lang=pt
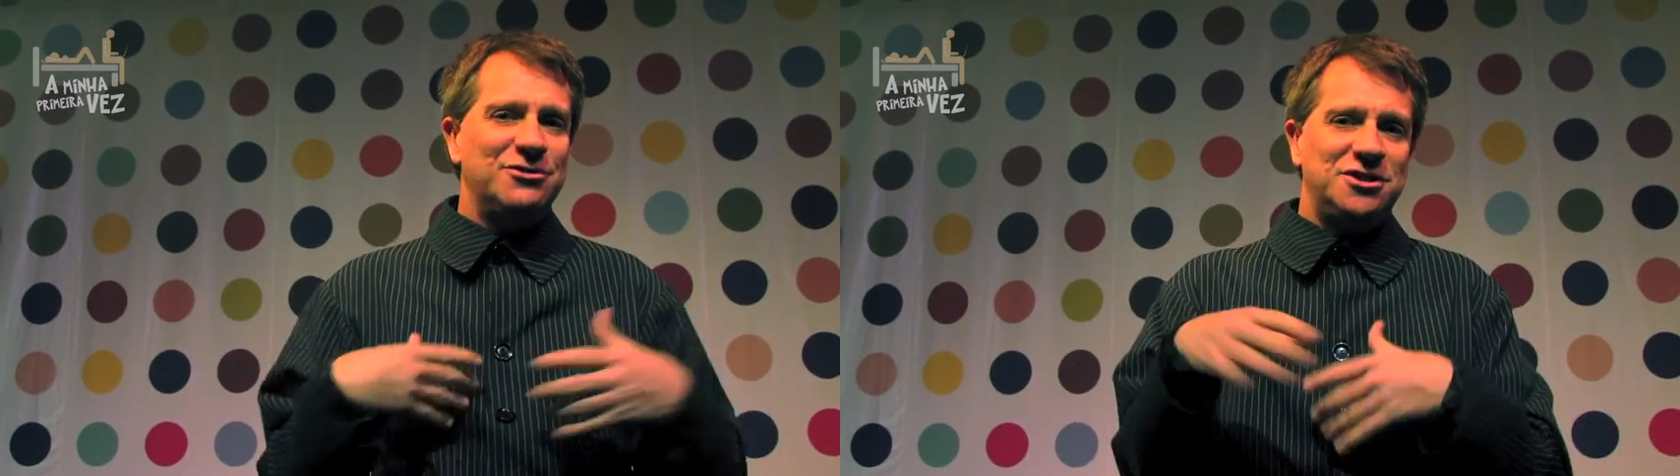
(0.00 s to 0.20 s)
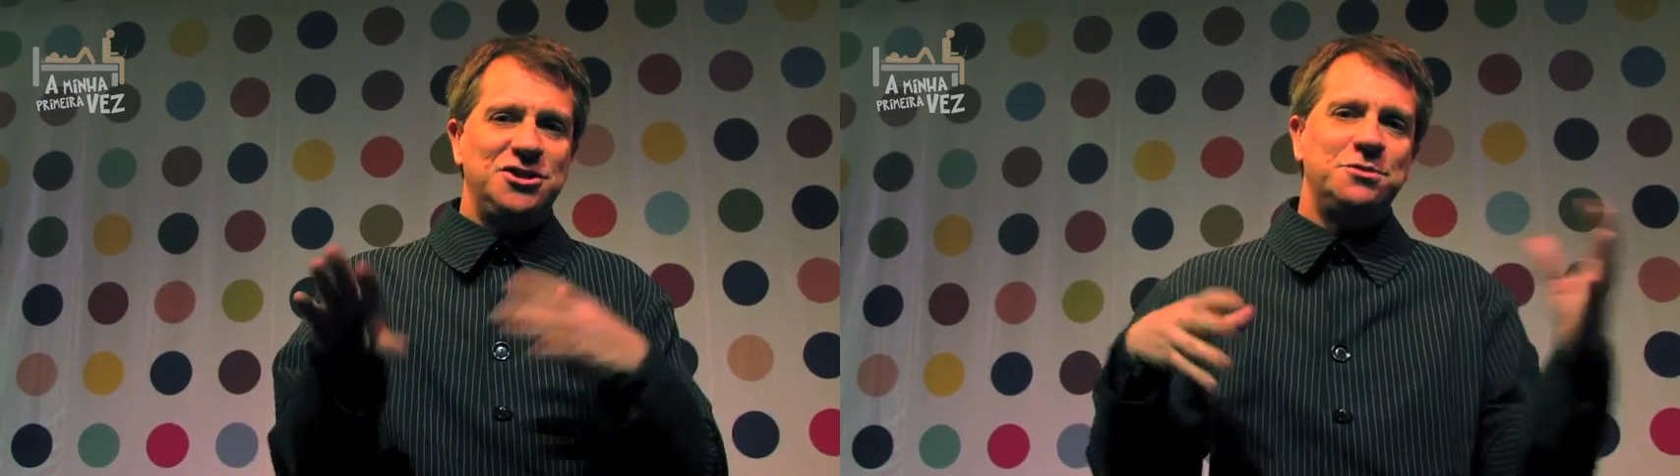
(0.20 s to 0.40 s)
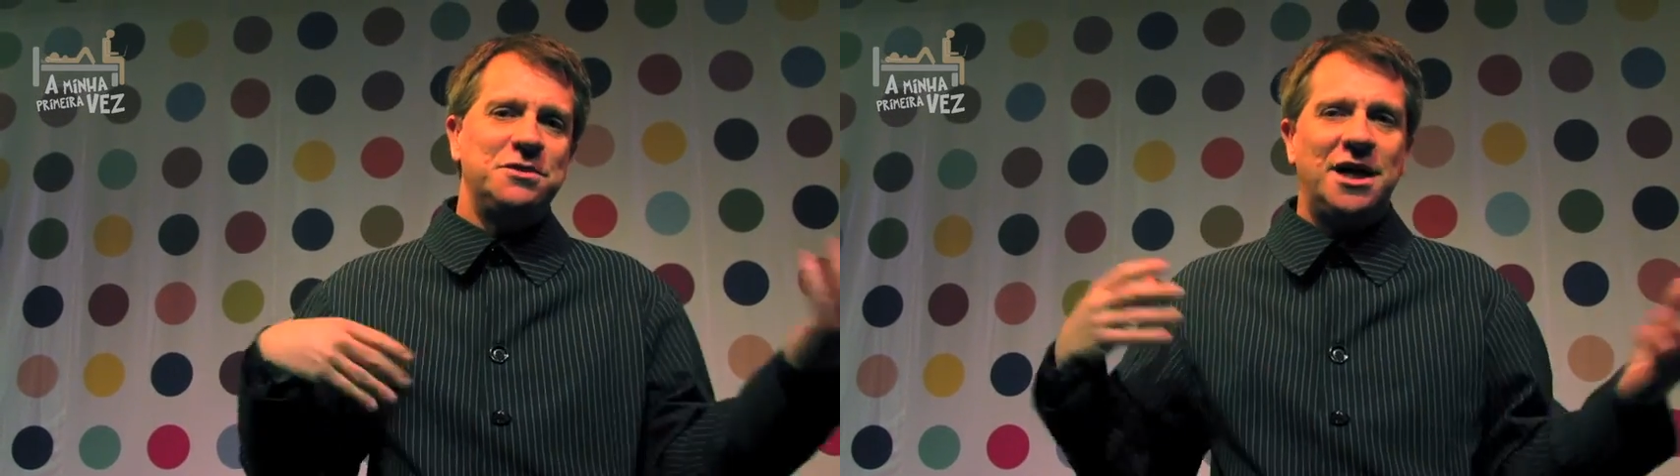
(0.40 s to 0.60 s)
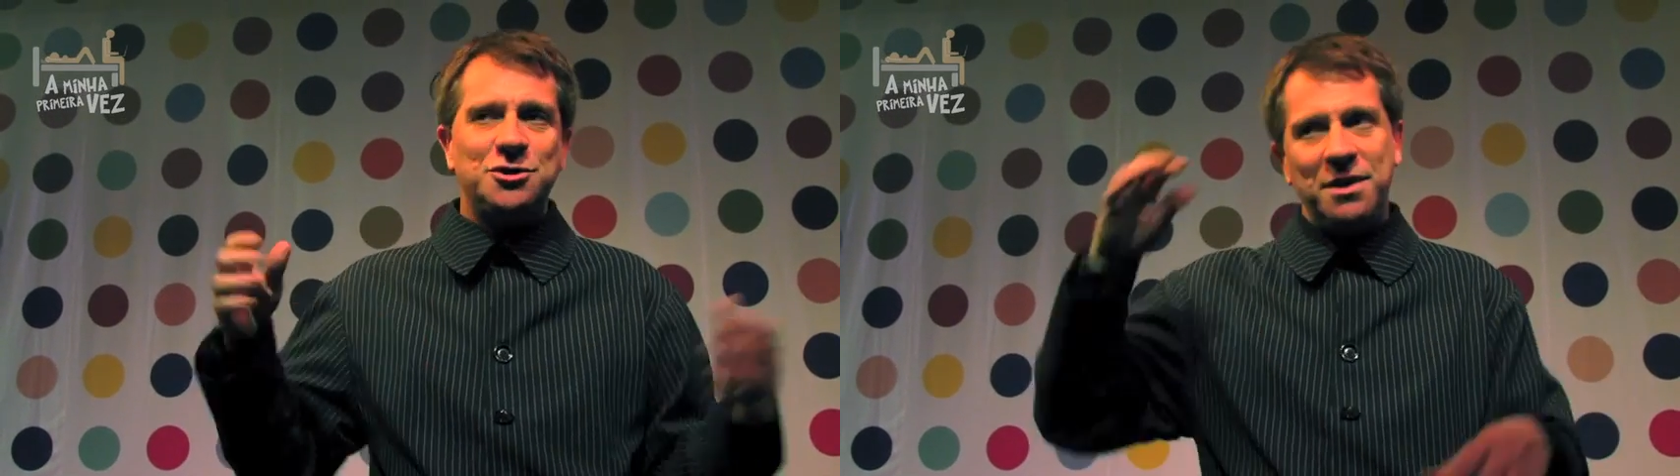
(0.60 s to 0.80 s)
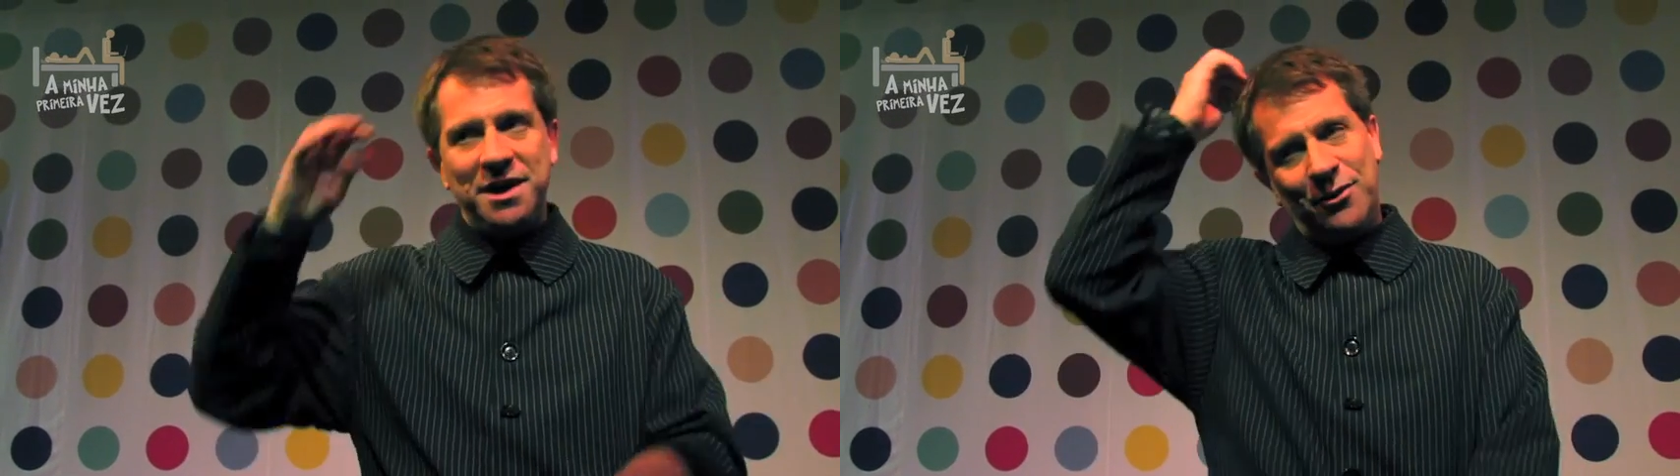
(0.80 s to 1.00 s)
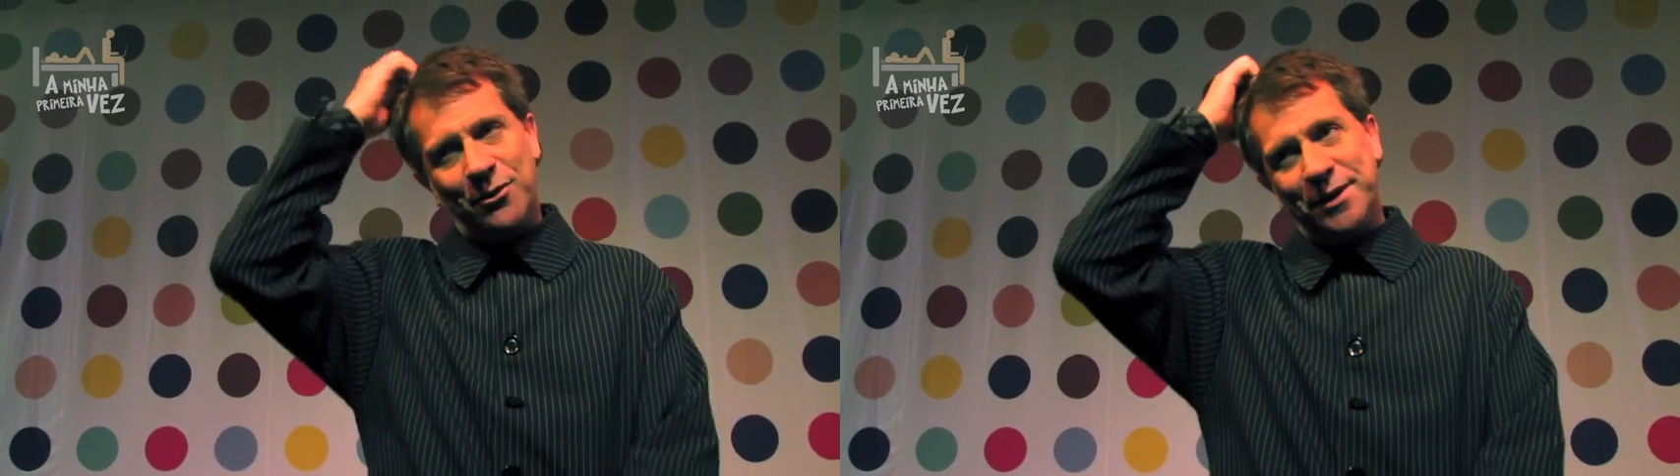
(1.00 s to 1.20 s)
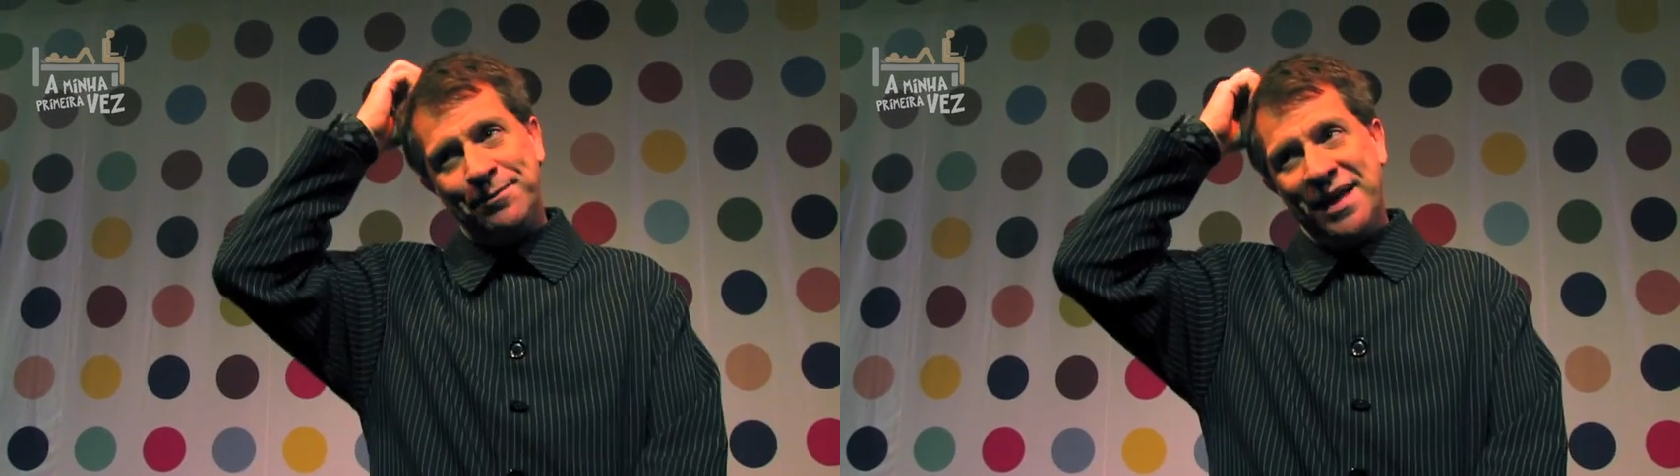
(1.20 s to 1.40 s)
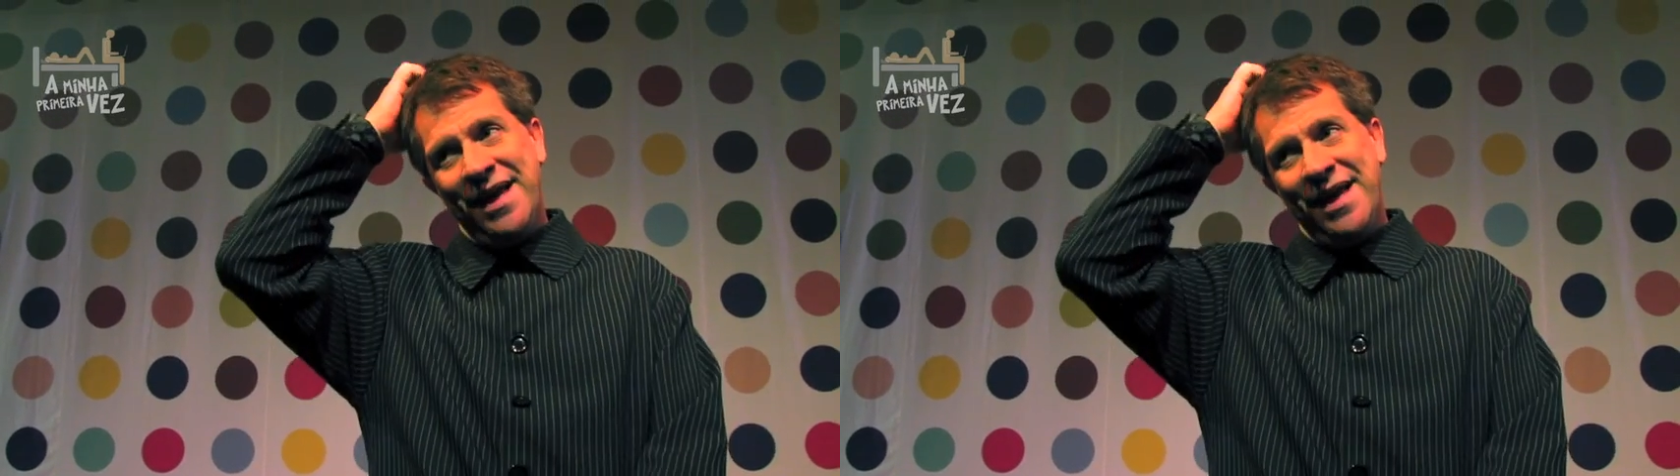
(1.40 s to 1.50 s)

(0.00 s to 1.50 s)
já tinha intimidade com Maria Gorda.